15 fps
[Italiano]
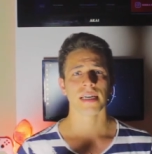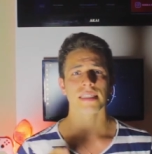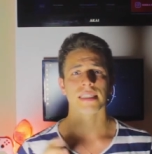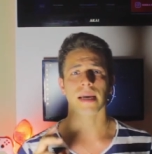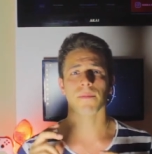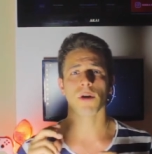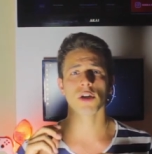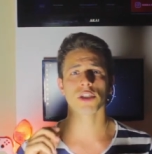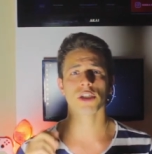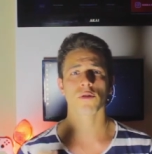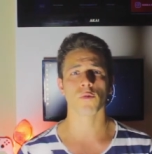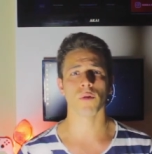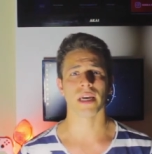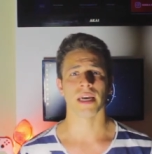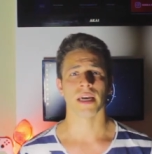siamo oggi
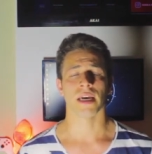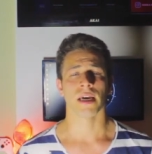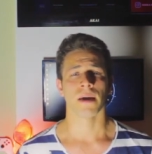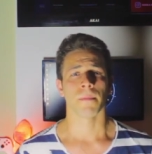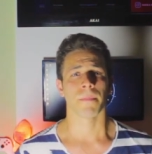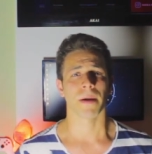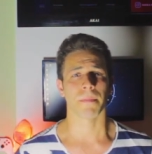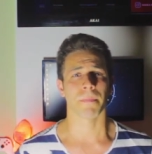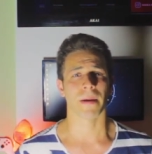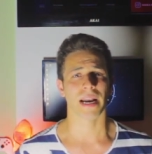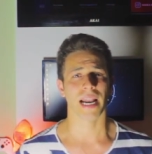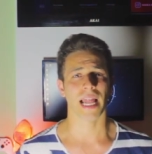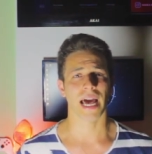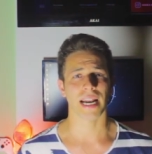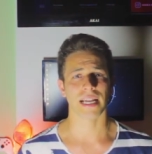qui per
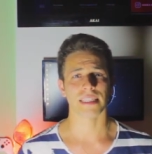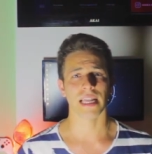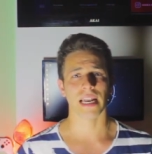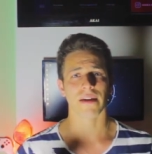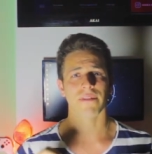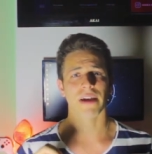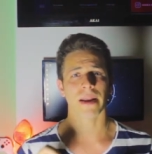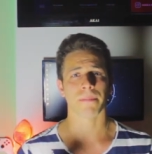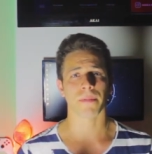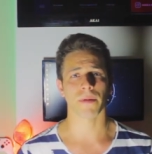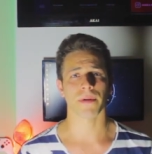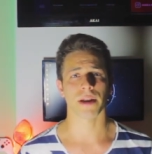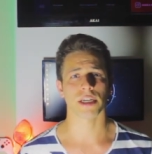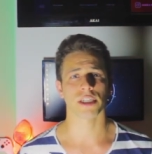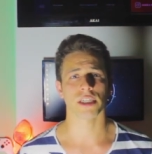parlare della vera e
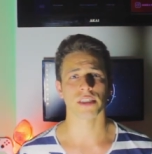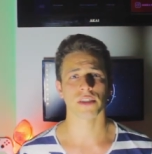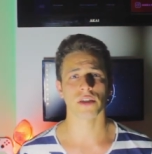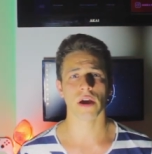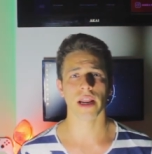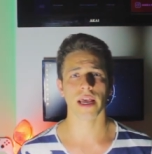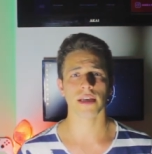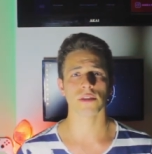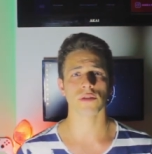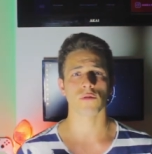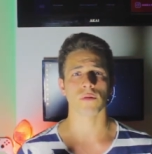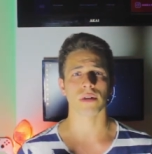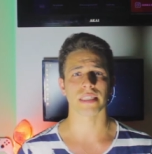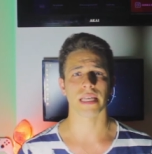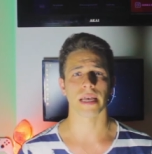propria recensione su
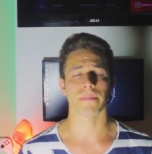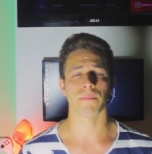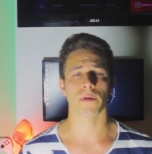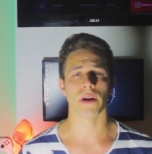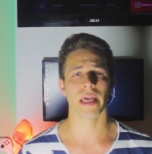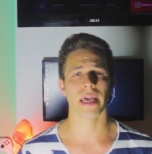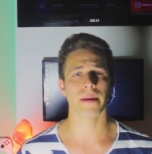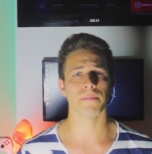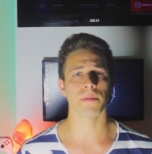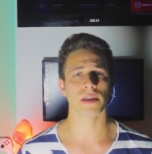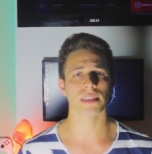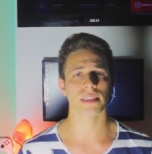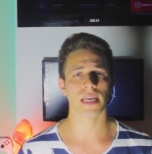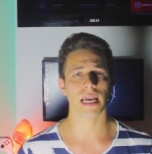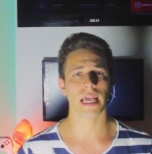queste Apple AirPods